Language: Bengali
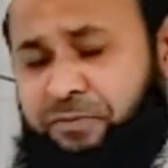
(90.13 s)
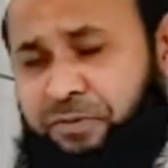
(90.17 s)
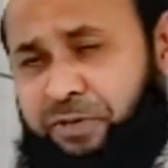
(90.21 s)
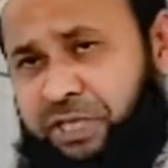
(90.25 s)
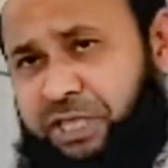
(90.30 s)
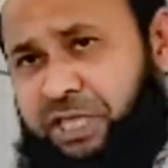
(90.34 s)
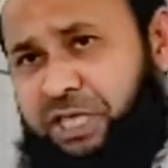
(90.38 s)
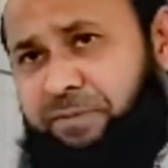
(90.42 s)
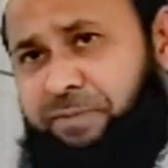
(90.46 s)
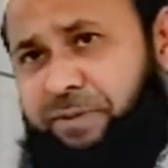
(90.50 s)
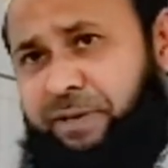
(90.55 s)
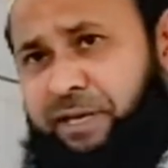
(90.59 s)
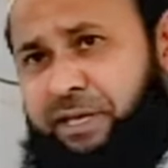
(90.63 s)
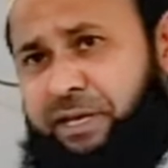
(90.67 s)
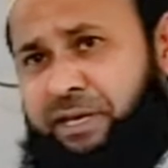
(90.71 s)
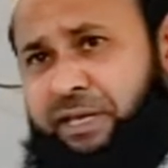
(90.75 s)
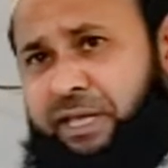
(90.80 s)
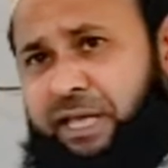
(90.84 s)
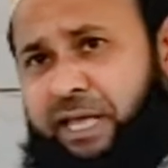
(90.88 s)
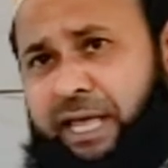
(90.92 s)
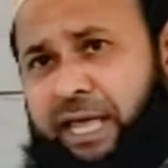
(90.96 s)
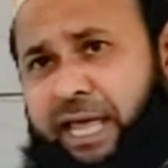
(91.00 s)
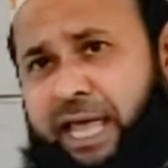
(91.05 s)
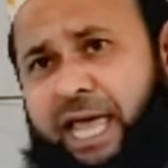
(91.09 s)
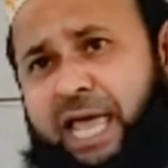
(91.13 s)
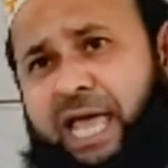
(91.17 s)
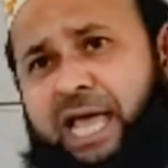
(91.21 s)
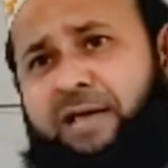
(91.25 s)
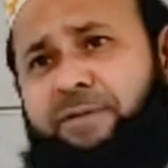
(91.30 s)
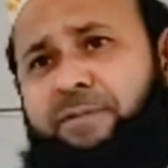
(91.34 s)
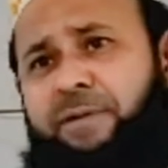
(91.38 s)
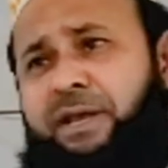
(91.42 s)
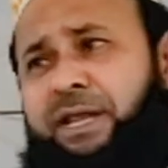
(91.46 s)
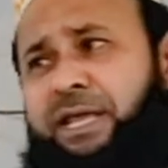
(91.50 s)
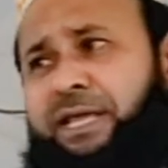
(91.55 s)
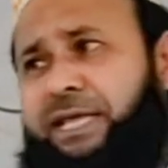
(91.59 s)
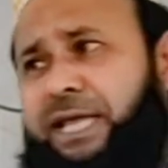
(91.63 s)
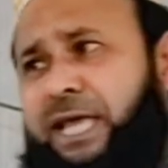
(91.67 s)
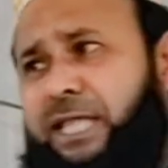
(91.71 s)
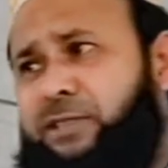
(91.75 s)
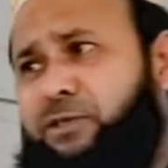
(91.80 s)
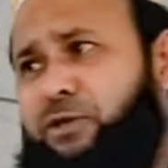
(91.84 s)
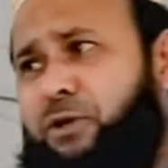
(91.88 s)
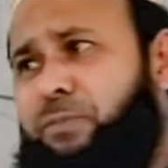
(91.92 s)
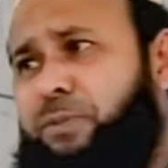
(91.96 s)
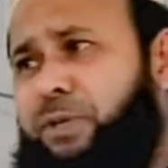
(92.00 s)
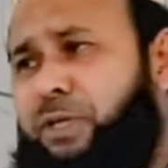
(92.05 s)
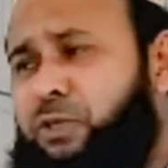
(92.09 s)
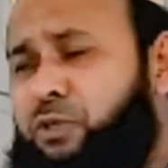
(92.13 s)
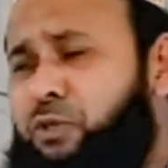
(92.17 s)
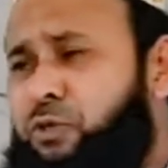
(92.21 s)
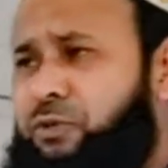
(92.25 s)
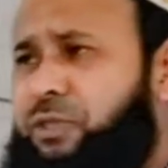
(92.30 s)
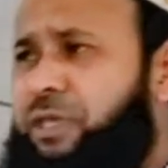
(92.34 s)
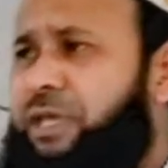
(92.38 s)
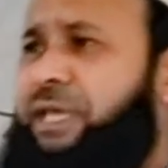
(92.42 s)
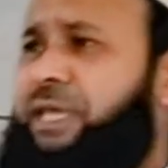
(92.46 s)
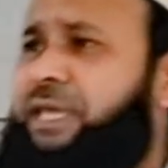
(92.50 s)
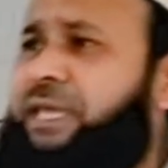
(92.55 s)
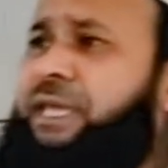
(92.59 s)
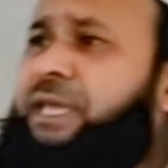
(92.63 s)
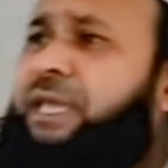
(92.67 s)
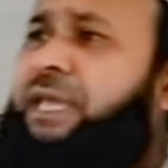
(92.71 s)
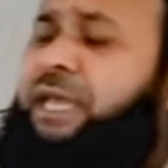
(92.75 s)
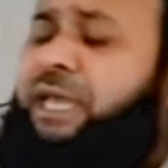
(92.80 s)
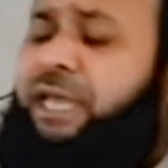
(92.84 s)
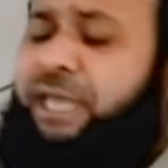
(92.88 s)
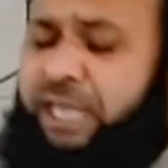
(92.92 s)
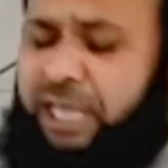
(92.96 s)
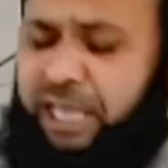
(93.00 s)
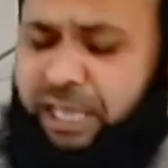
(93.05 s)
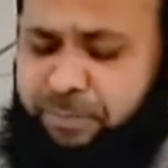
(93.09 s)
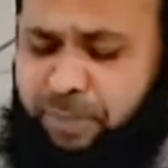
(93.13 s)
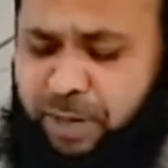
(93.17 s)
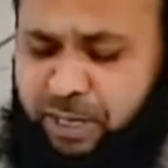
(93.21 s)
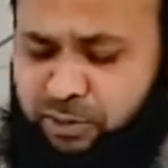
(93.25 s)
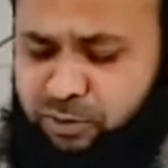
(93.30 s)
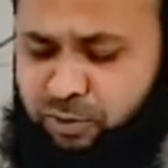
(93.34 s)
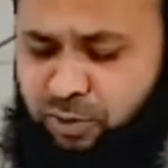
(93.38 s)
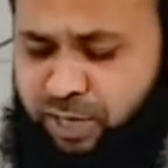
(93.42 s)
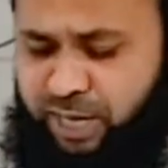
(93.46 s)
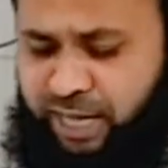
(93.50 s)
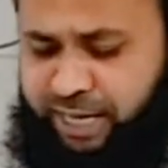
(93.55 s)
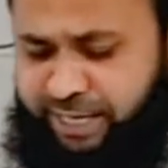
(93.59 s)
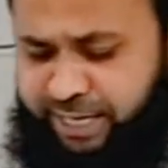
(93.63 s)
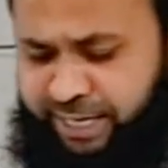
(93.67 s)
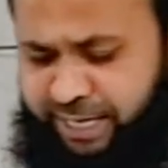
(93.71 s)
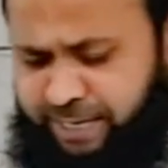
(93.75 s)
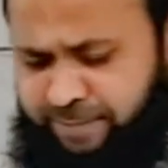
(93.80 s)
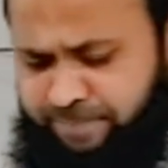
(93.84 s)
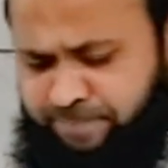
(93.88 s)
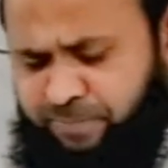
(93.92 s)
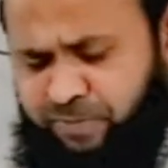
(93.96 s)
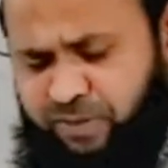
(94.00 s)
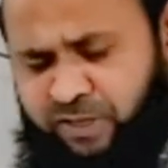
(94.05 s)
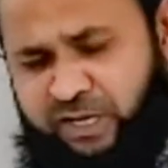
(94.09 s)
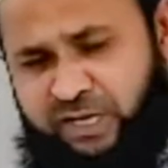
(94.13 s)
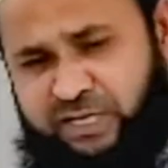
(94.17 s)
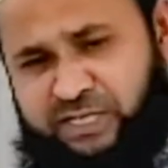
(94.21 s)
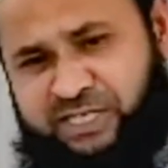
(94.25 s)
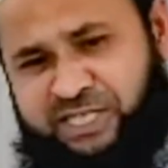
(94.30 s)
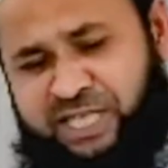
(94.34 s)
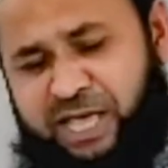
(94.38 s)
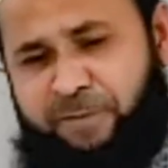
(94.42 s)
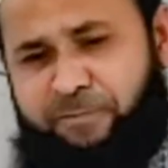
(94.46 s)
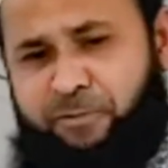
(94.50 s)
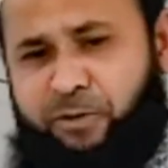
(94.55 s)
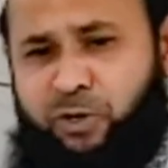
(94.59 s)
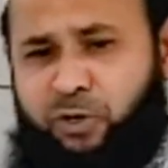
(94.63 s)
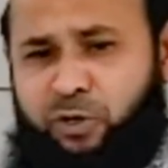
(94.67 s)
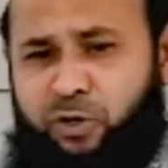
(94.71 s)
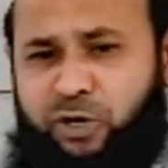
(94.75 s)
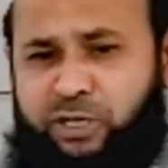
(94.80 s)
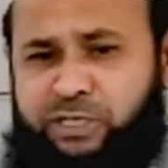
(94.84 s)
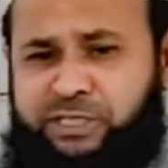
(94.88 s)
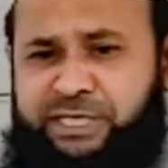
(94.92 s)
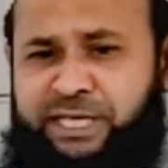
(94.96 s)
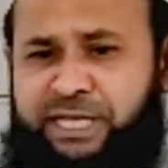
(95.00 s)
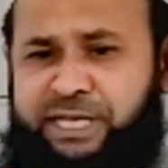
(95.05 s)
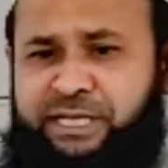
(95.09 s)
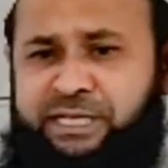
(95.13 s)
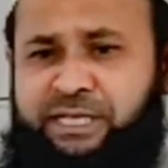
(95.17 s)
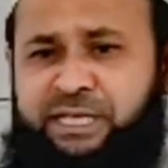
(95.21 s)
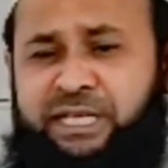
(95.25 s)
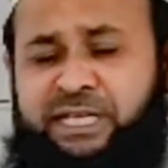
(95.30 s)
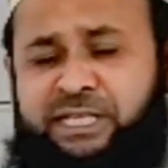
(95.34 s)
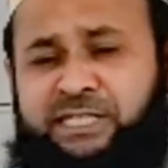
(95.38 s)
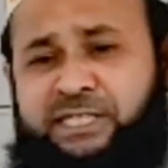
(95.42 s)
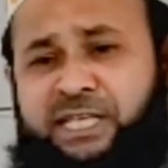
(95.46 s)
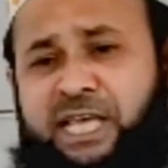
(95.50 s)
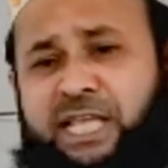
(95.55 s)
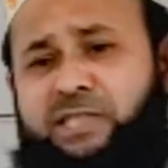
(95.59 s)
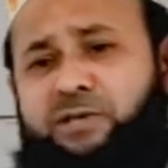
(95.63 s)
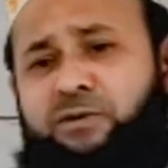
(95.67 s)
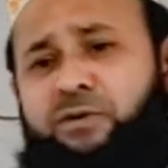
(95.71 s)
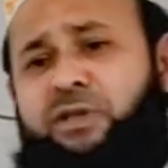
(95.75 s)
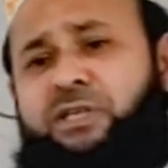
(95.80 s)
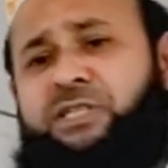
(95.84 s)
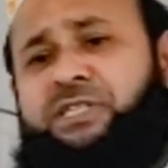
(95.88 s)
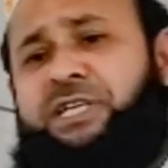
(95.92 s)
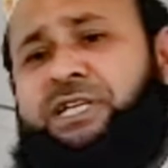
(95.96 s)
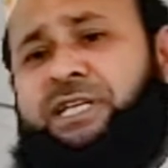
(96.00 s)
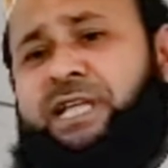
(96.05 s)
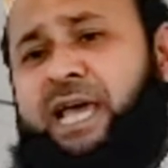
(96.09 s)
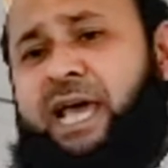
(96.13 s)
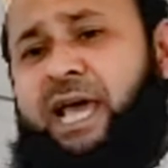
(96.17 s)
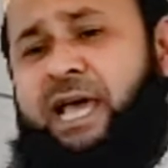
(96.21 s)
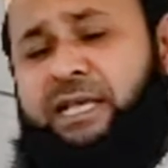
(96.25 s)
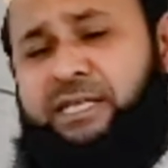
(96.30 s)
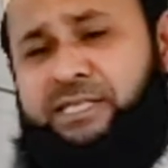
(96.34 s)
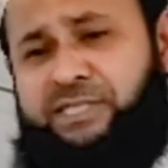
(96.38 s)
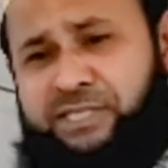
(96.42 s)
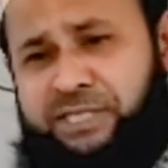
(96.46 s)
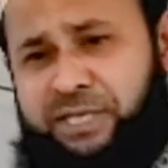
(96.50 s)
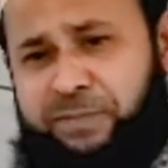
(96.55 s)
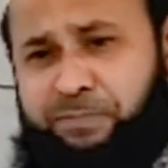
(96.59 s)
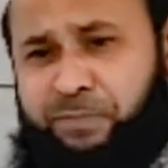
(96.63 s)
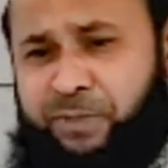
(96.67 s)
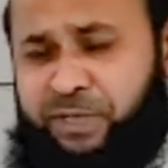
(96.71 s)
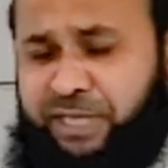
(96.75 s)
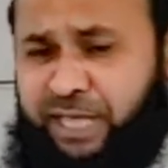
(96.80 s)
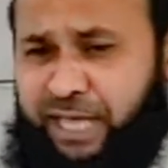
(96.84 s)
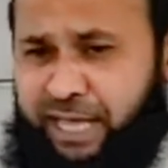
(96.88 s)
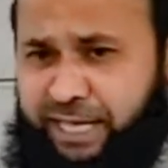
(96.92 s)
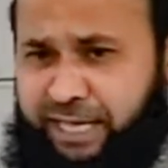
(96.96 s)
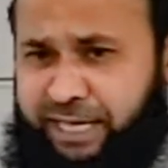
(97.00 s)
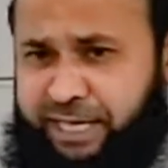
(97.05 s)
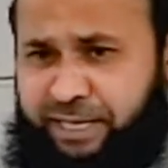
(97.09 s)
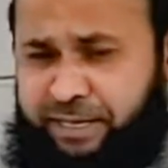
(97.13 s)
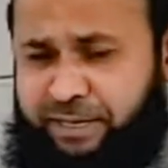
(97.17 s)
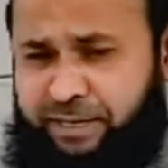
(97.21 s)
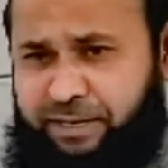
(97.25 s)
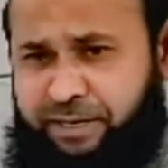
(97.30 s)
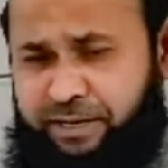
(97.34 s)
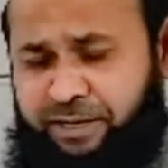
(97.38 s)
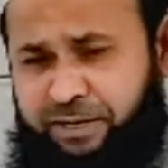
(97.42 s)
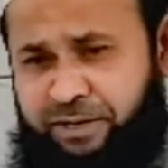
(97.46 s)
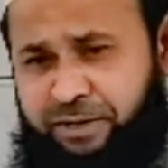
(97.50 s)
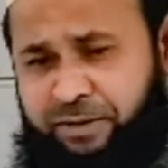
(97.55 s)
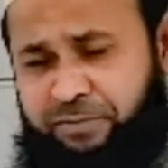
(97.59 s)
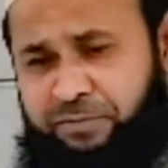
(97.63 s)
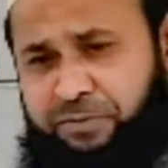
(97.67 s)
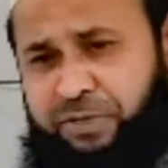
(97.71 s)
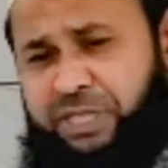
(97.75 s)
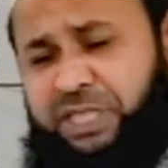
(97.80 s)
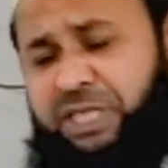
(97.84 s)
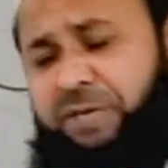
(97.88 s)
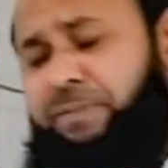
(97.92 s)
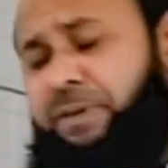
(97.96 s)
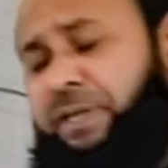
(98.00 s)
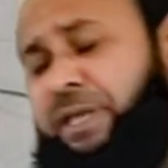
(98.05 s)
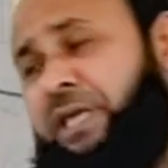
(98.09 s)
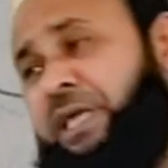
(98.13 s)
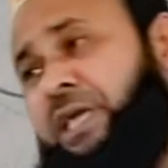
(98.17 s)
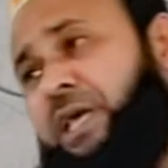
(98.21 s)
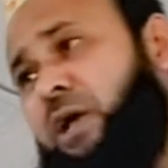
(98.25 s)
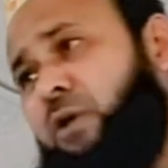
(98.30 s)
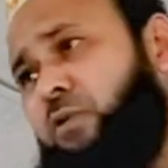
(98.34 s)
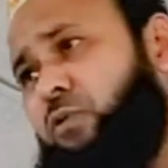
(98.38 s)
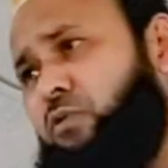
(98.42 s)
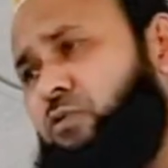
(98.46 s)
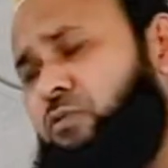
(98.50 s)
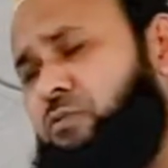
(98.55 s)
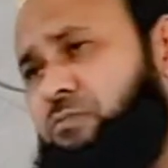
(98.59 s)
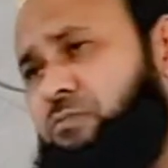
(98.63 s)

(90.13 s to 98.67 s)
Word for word: পৃথিবীর একবারে কেন্দ্রবিন্দুতেই এই বাইতুল্লাহকে স্থাপন করেছেন যাতে করে সেটা সেফটি থাকে পৃথিবীর কেউ